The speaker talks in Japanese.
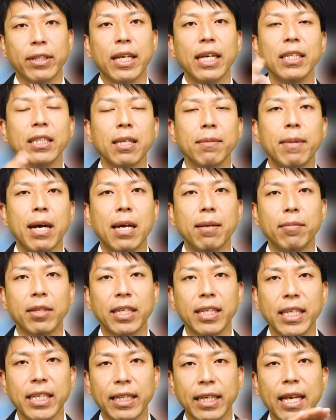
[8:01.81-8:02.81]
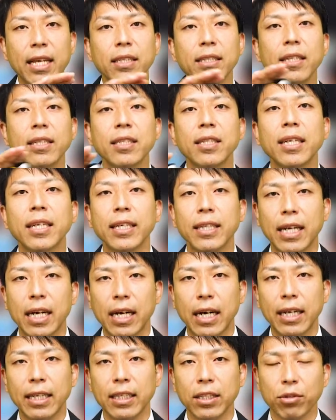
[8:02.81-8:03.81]
に対して前向きに建設的
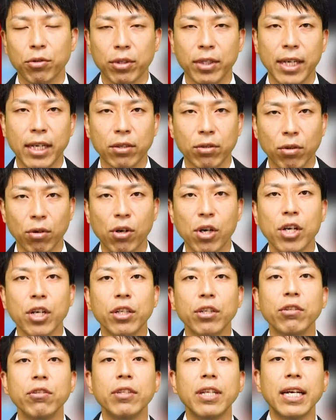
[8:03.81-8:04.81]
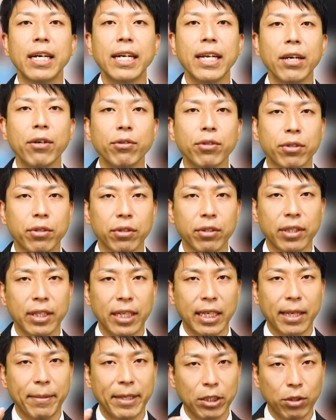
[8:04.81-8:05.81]
な話をしていくという流れを作って
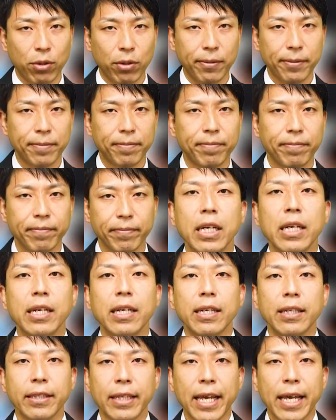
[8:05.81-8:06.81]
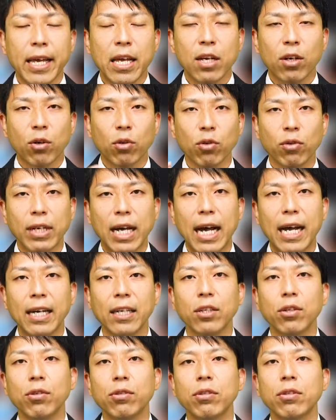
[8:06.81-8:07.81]
いきましょう。で、この
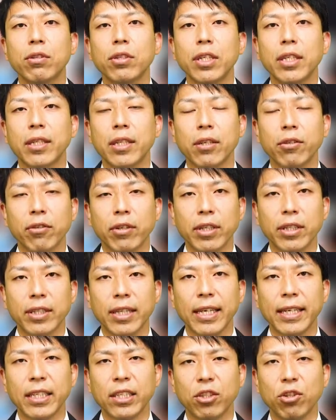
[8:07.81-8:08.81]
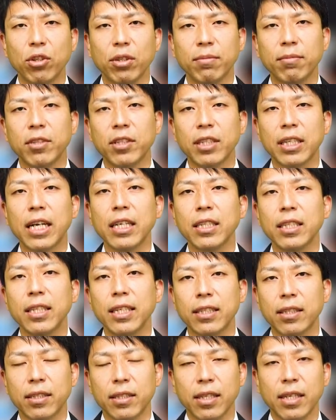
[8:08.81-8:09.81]
環境づくりっていうのはですね、非常に難しい
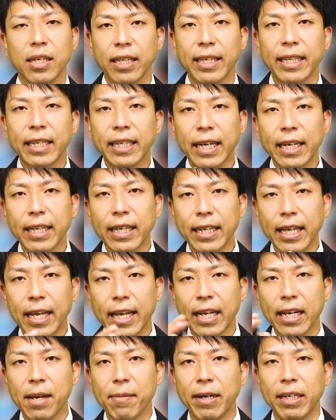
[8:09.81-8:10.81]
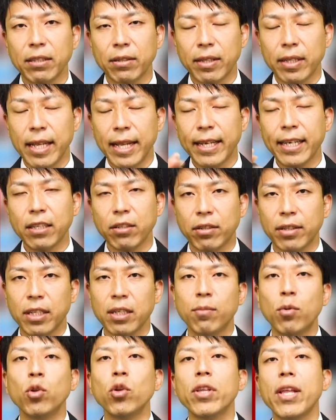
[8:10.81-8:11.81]
です。一回だけやればできるって
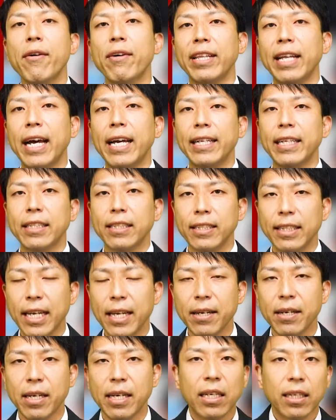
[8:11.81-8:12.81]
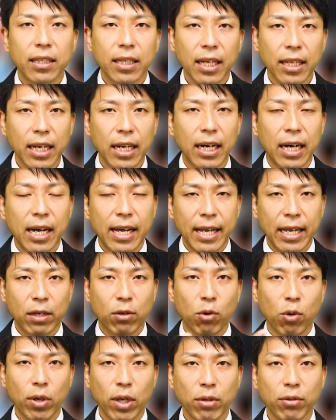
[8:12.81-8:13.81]
いうものではないですね。ただ、
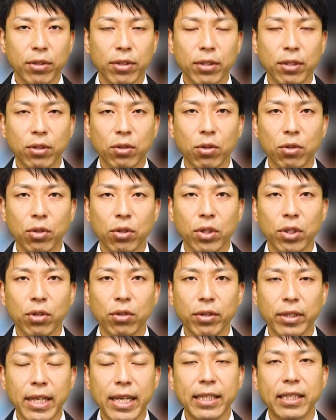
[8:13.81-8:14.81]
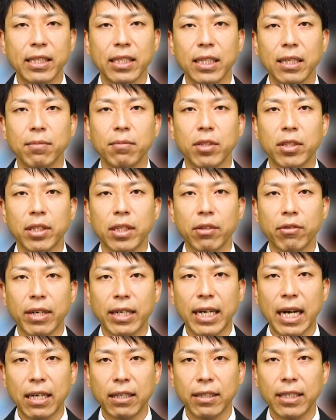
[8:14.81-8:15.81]
これをすることによってチームっていうの
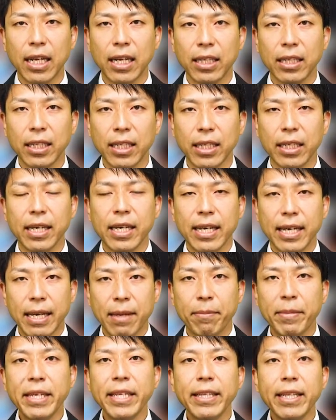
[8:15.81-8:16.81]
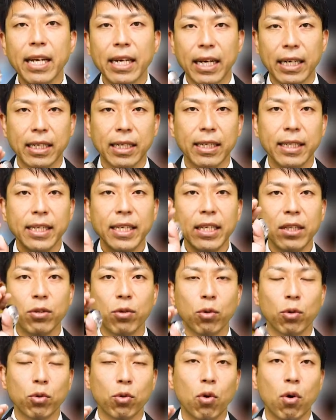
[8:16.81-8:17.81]
は格段にみんなが委員
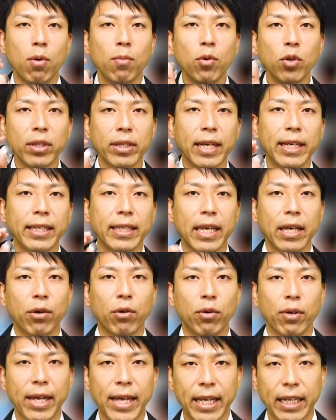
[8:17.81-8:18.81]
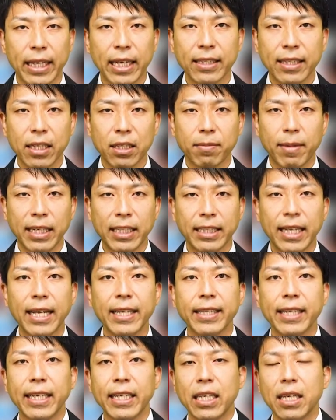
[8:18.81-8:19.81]
のことを思った意見を出せる場に
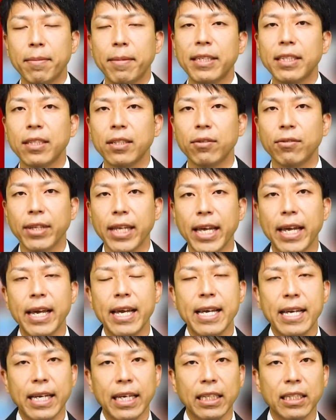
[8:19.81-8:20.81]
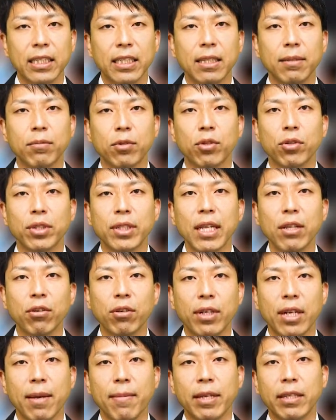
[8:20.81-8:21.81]
なっていきますので、チームとして
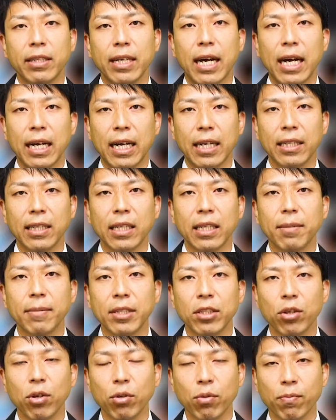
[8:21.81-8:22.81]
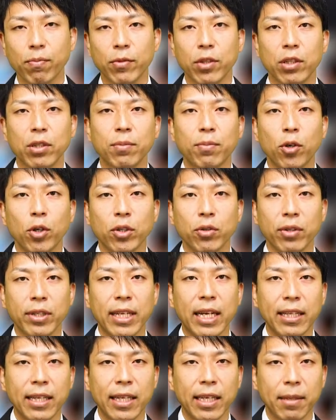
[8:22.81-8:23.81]
のレベルが上がっていきますよというポイントに
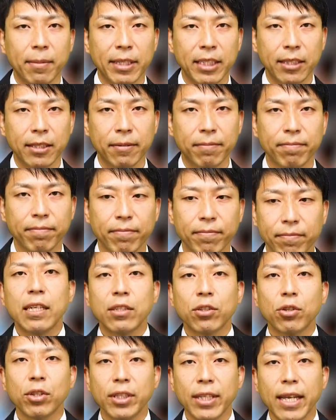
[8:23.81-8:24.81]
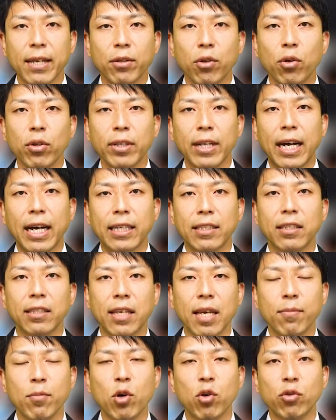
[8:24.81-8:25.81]
なっていきます。そして、どんな発
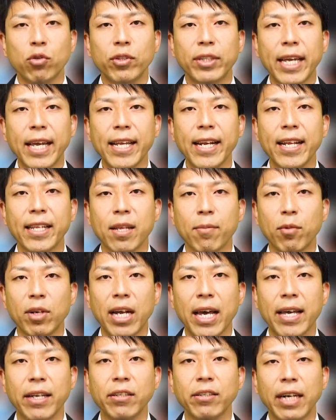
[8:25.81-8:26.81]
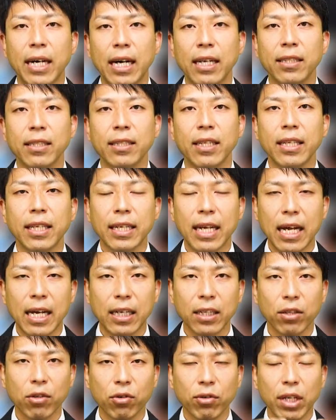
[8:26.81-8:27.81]
言も受け入れてもらえる安全な
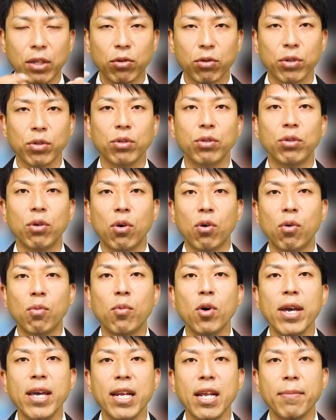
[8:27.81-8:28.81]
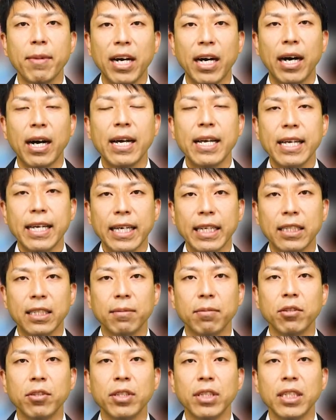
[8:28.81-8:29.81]
環境だと思えれば、
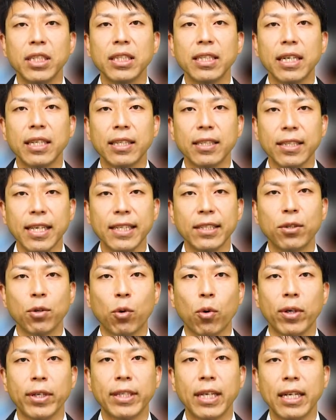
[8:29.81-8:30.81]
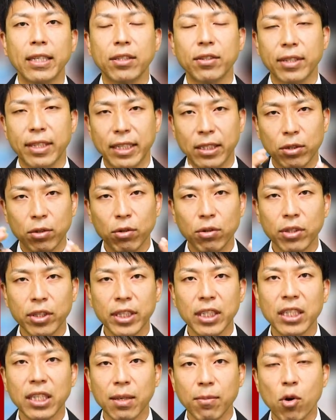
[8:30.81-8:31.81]
自分自身がですね、そこに対する帰属
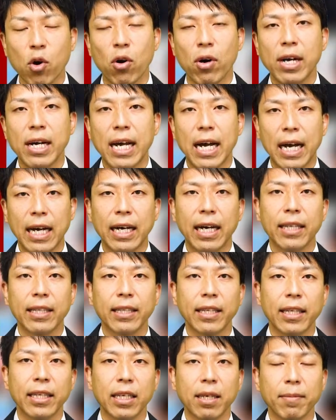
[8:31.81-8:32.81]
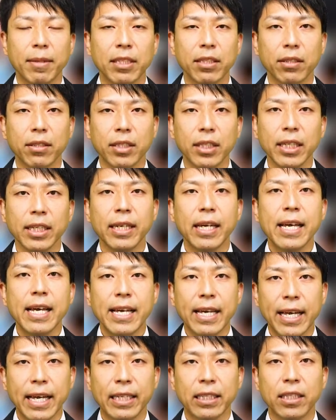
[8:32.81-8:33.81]
意識も上がっていきますし、
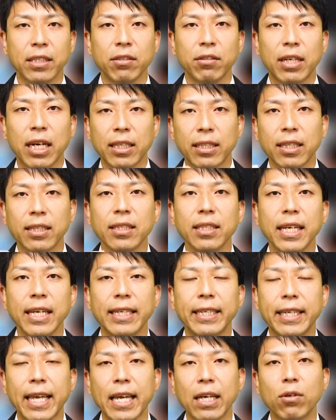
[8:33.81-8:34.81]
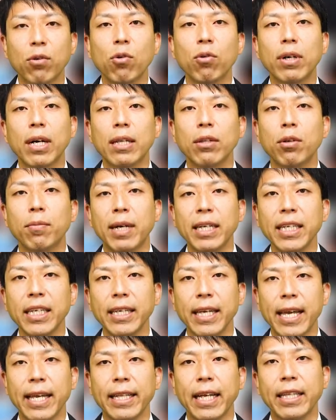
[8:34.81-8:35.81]
自由闊達な意見交換の場
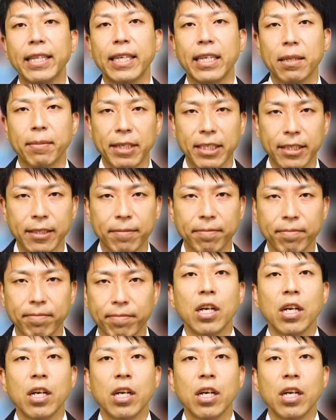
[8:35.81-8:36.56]
になっていきます。